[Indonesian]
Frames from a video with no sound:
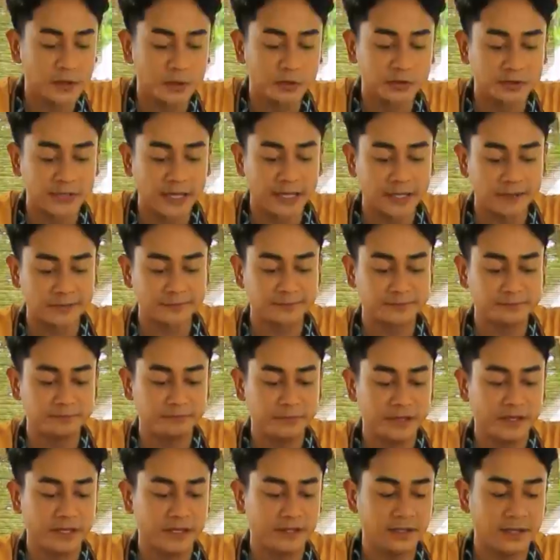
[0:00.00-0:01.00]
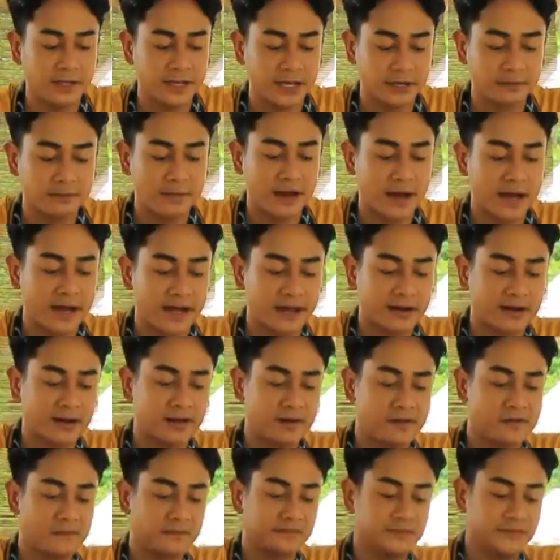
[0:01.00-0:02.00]
ikutan bikin ikan bakar,
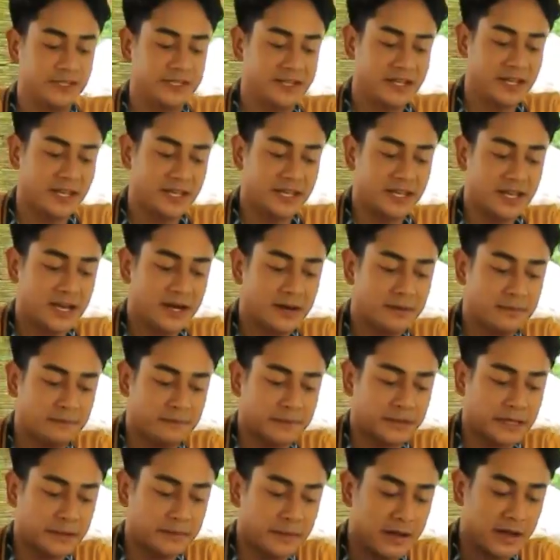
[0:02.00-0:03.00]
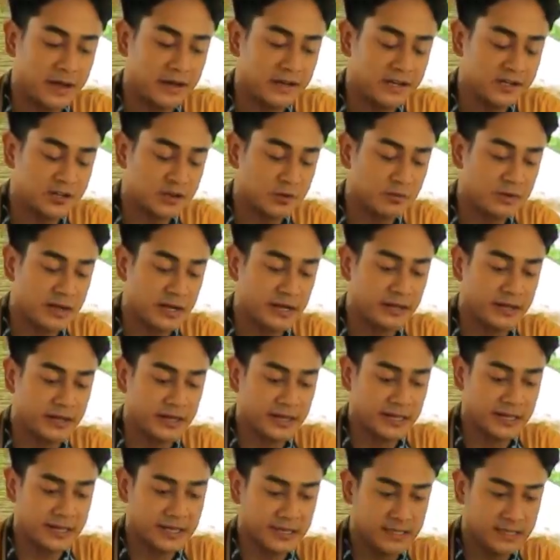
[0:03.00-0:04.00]
jadi kayaknya yang pertama kali dicoba
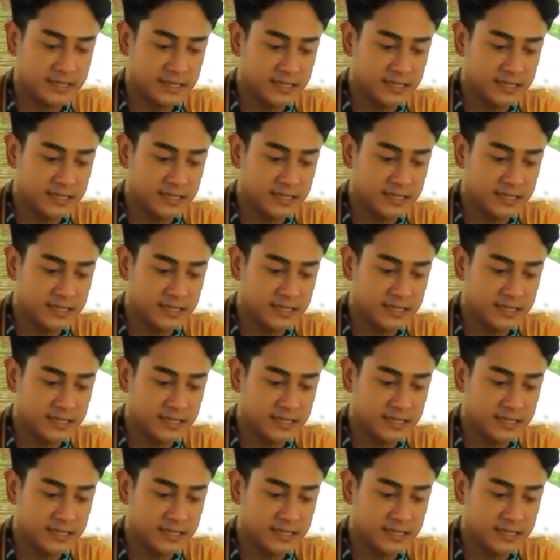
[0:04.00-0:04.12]
adalah